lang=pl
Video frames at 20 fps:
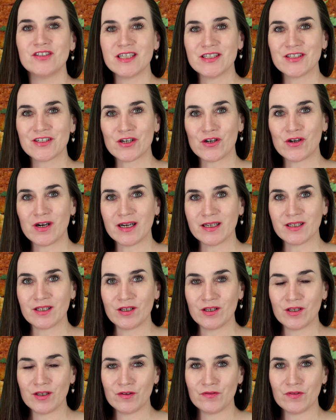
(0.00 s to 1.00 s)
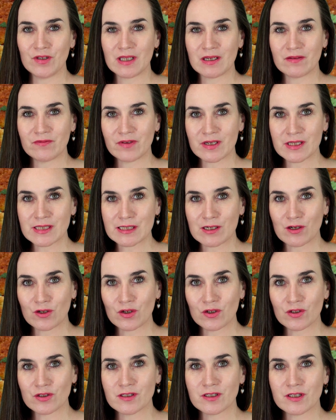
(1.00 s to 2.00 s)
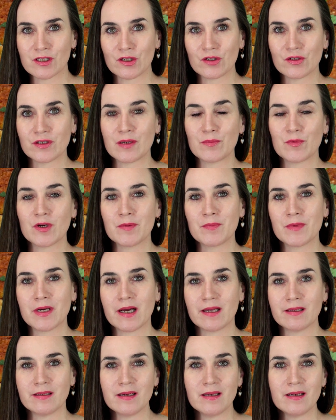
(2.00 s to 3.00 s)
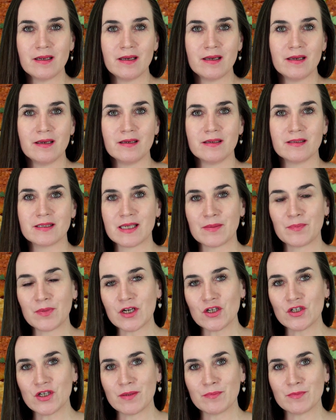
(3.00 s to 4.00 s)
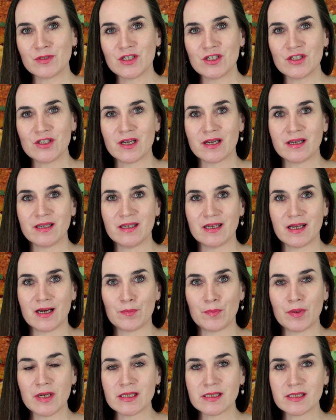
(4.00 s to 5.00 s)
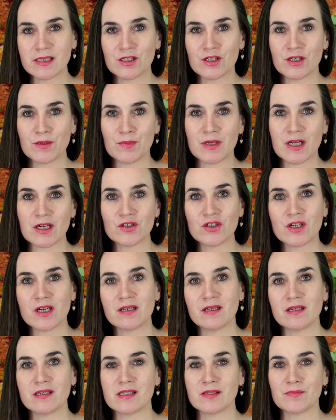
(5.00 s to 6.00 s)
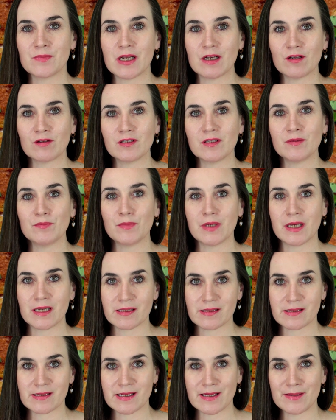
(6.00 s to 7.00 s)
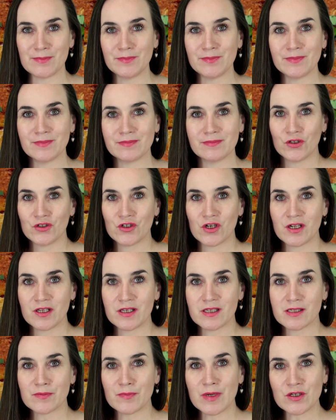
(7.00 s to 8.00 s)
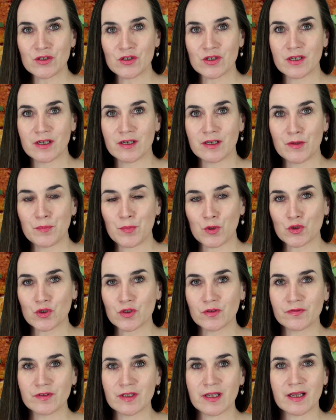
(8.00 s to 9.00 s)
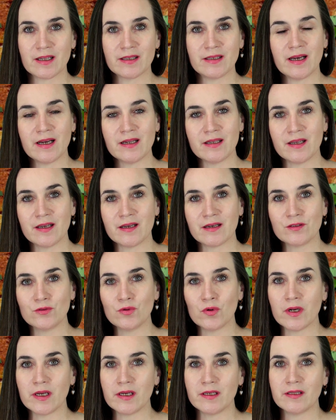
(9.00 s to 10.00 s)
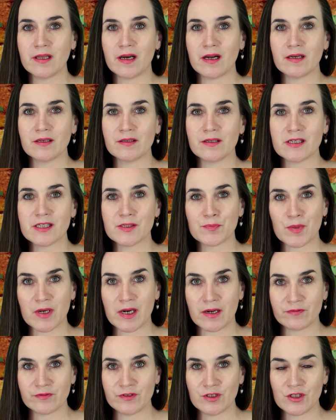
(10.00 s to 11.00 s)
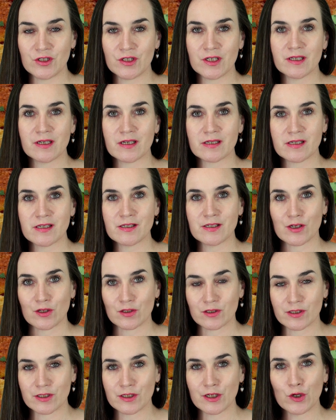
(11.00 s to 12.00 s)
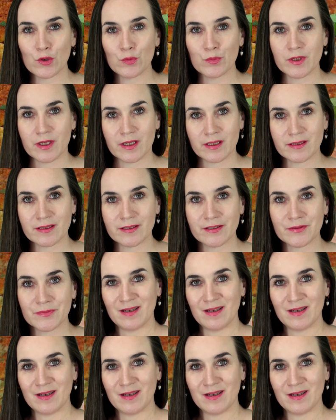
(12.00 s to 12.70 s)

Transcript: Cześć kochani, witam Was gorąco na moim kanale i zapraszam dzisiaj na placki ziemniaczane z mielonym mięsem, czyli smaczne i pożywne danie, które idealnie sprawdzi się na sycący obiad.